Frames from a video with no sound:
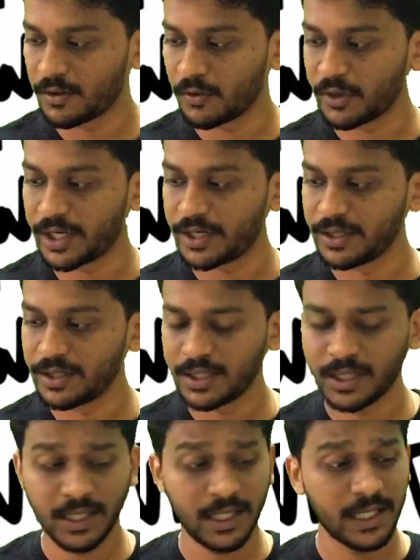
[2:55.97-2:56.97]
குளோரைட்
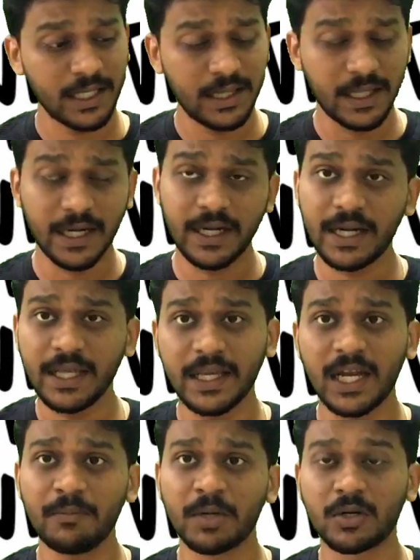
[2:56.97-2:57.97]
இது ரெண்டு
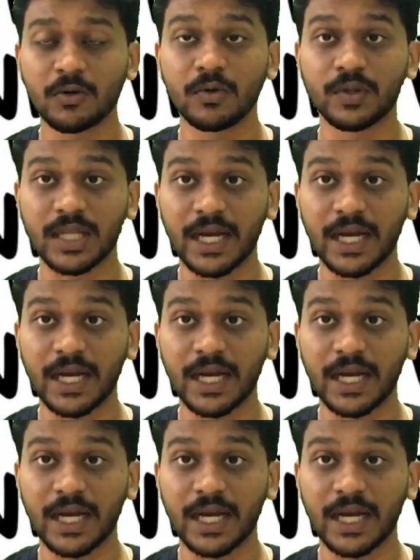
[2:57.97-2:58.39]
எலிமெண்ட்டும்